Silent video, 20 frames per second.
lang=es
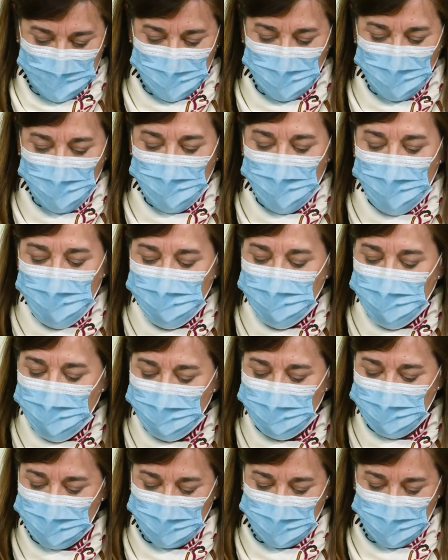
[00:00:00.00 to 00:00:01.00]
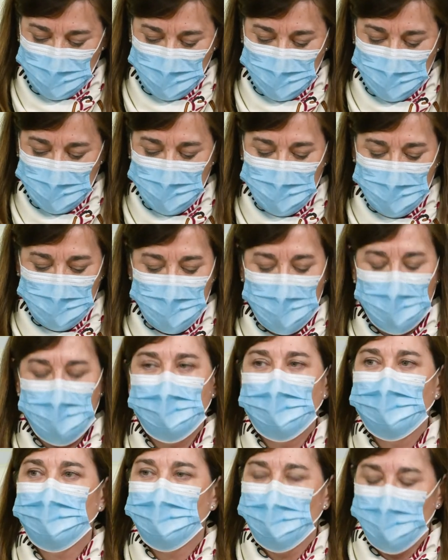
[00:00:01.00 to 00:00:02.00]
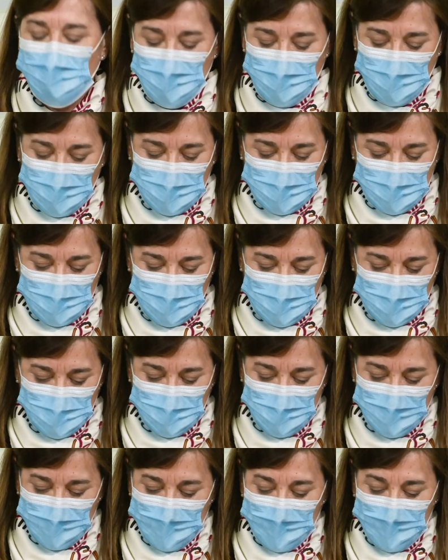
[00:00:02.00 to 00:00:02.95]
como ya saben que lo es desde el inicio de la pandemia.